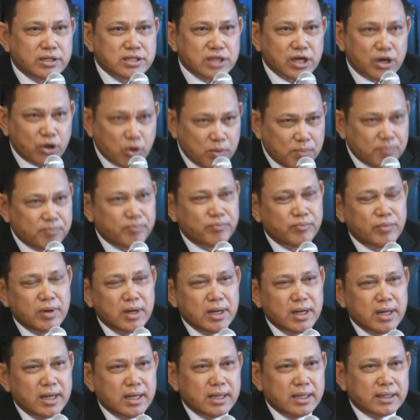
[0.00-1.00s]
สรุป
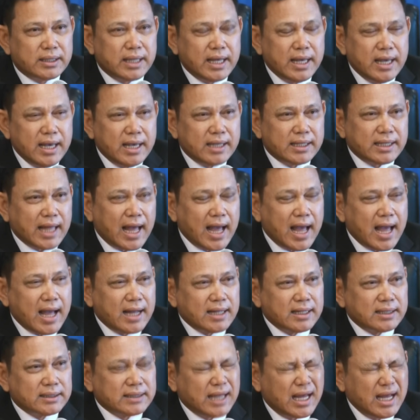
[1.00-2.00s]
ที่ทาง
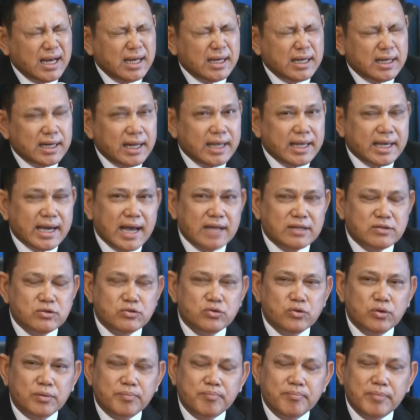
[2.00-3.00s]
ท่านอยการสู
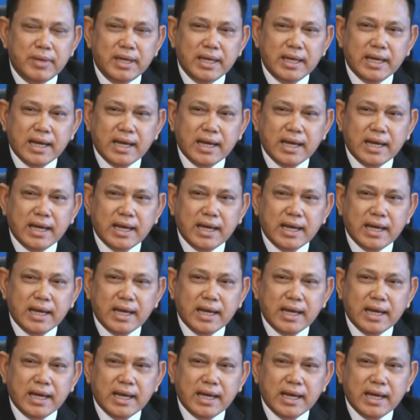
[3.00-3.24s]
งสุดมี